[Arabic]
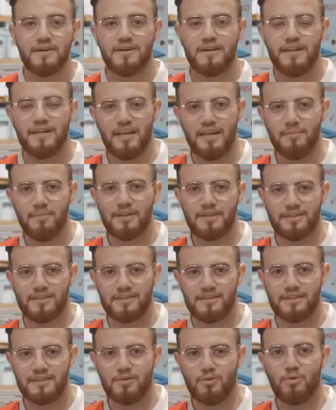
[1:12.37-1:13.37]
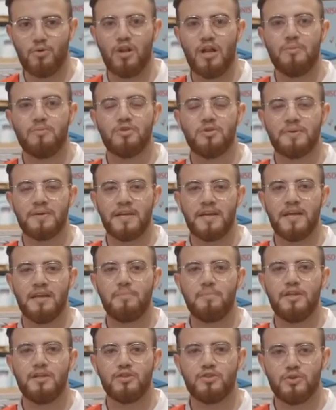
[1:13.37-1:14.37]
أنا إيمان كل عام بخير
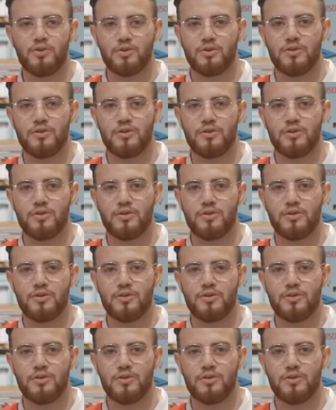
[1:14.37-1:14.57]
مينيسو